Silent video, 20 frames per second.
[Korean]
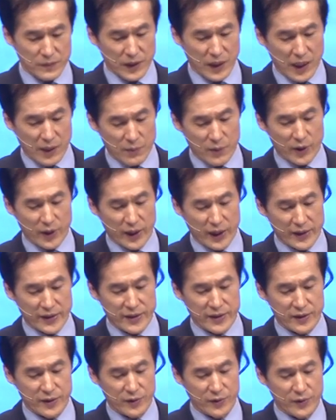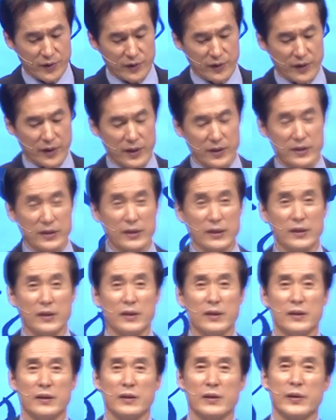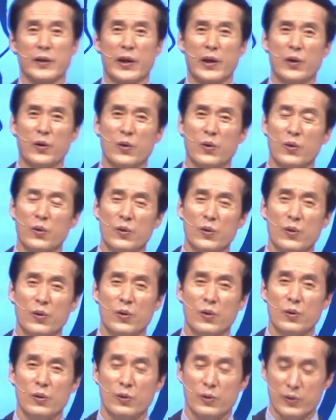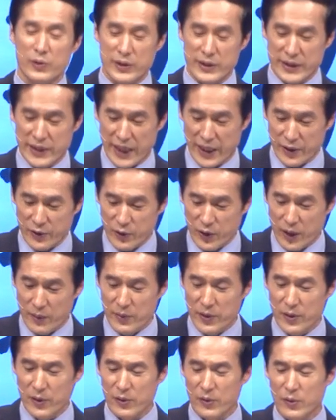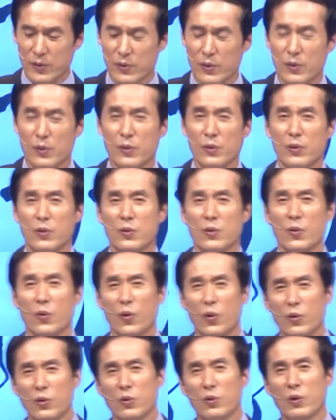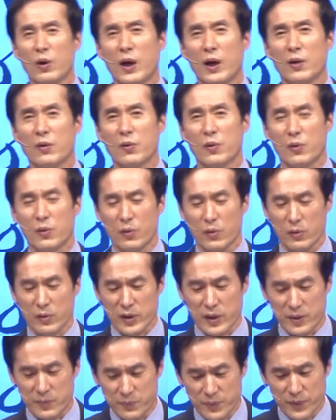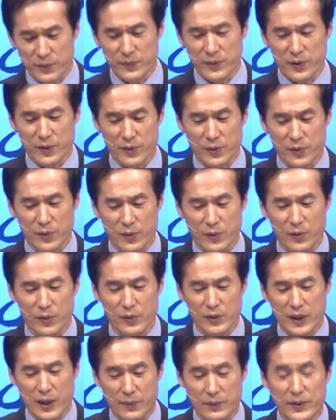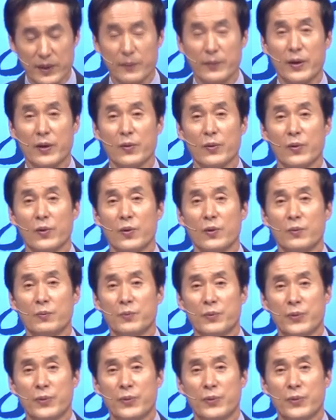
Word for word: 감옥에 갇힌 영혼은 그래서 괴롭고 자유함이 없고 공고하고 기쁨도 없고 답답하고